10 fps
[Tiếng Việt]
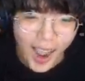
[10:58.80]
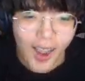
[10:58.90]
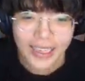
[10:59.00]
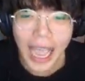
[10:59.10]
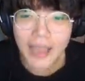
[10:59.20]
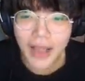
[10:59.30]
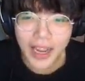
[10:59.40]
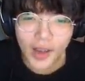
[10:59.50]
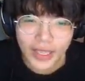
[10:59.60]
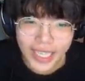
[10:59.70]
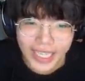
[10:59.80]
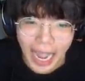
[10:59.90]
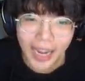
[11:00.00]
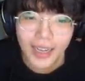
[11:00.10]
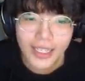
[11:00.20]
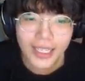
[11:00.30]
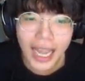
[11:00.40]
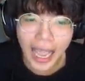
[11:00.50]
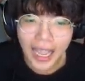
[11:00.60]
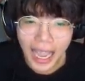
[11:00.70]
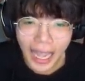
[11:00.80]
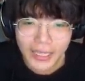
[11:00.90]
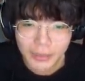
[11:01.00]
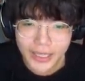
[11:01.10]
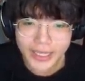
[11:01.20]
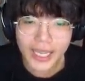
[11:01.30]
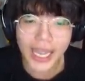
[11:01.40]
ok và người chiến thắng đó chính là anh mít tay